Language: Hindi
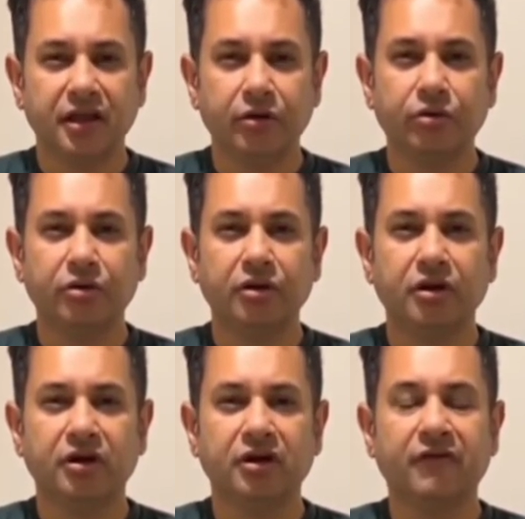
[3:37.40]
ये
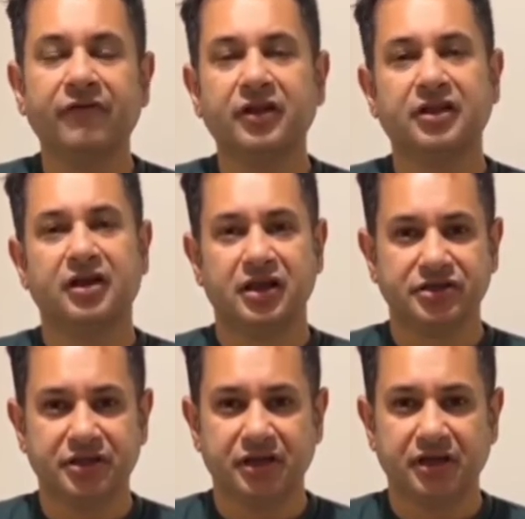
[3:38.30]
लोग नफरत की
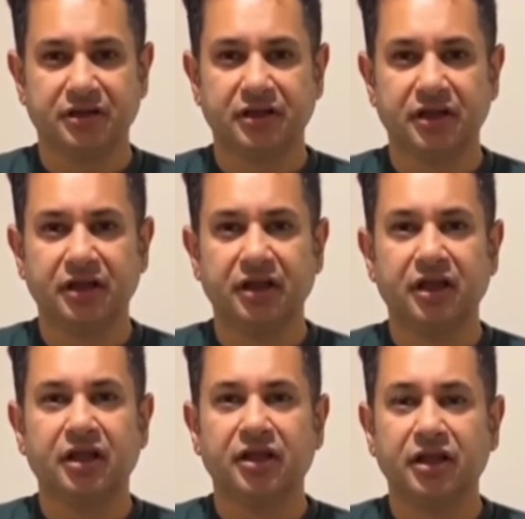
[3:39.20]
राजनीति करते हैं
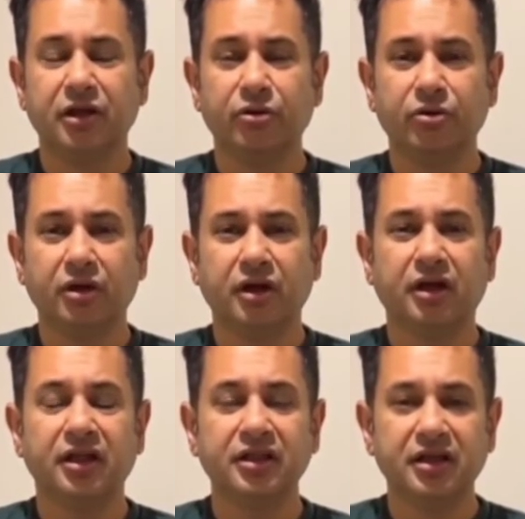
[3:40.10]
ये
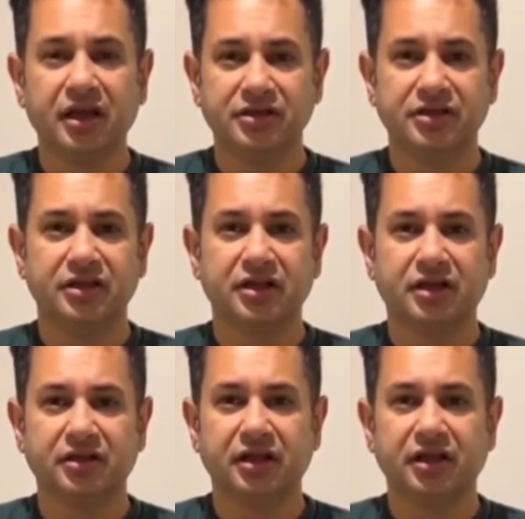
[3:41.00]
लोग गंदी राजनीति
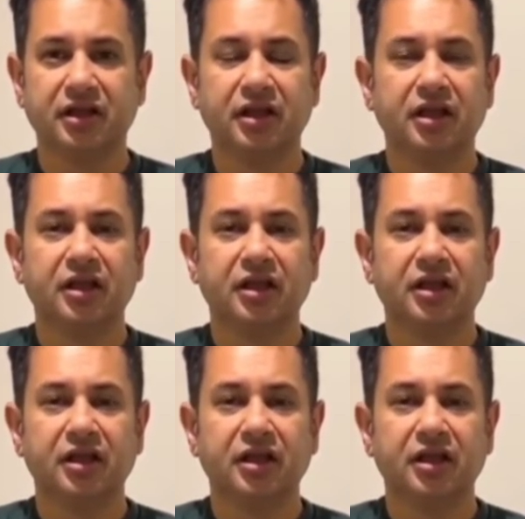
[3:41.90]
करते हैं